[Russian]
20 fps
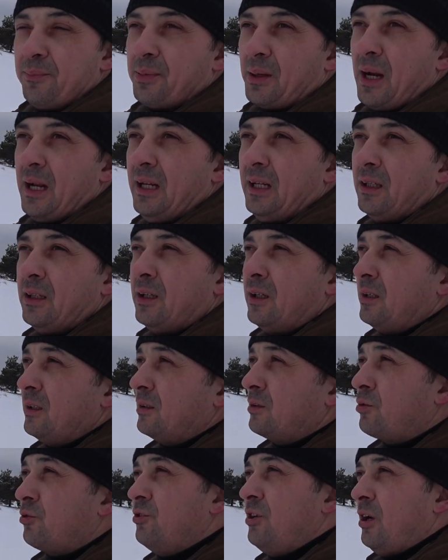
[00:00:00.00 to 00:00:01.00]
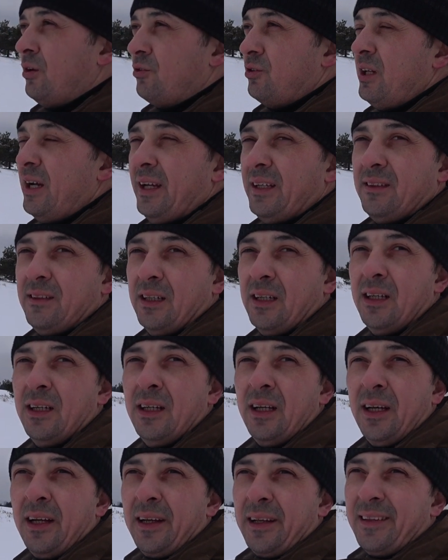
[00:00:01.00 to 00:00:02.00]
пролил. Друзья, узнаете,
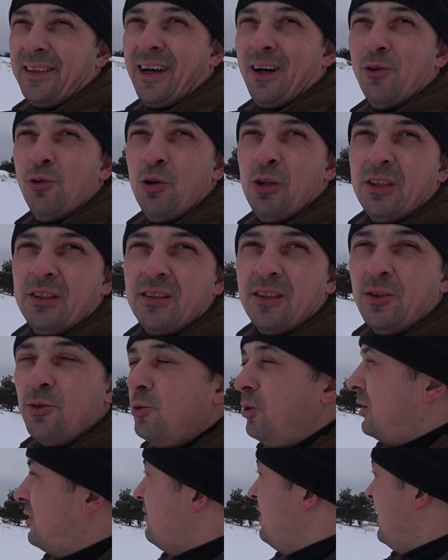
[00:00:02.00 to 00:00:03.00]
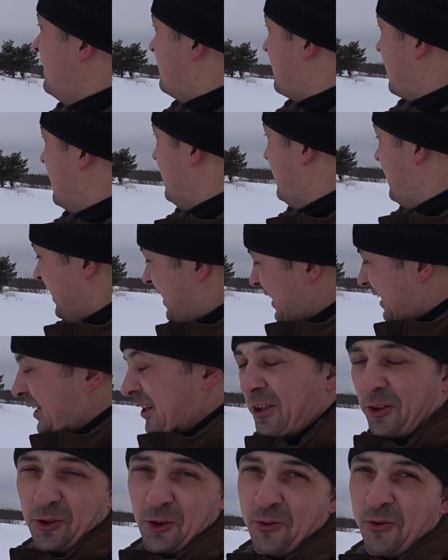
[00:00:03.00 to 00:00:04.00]
на улице дует ветер,
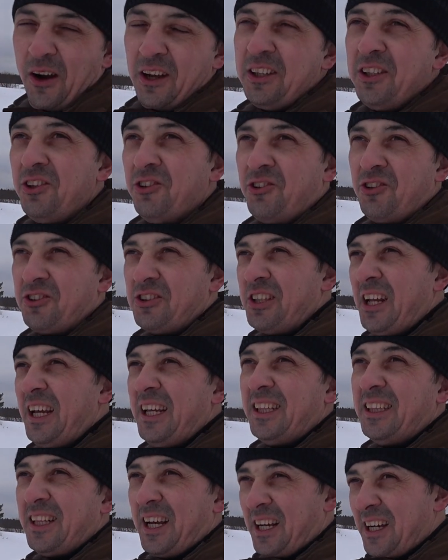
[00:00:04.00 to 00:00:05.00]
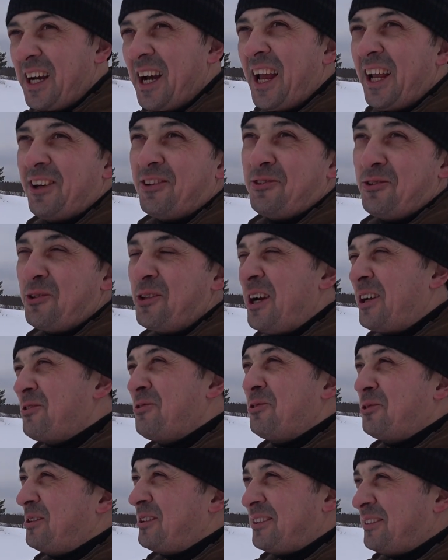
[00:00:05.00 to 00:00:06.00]
но вонища стоит такая, что даже
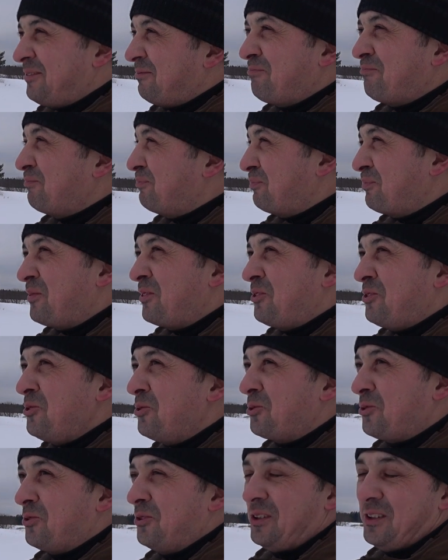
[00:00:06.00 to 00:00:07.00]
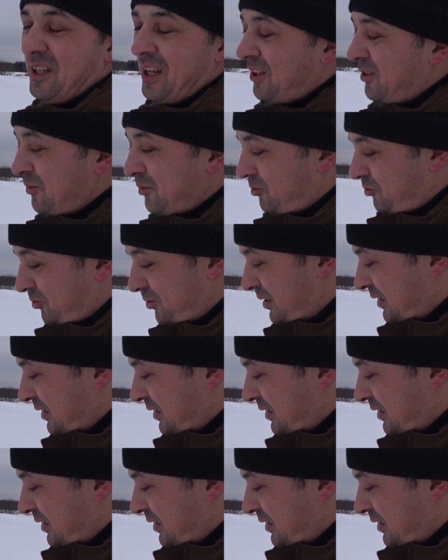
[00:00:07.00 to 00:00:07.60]
вот чувствуется. Я думал, что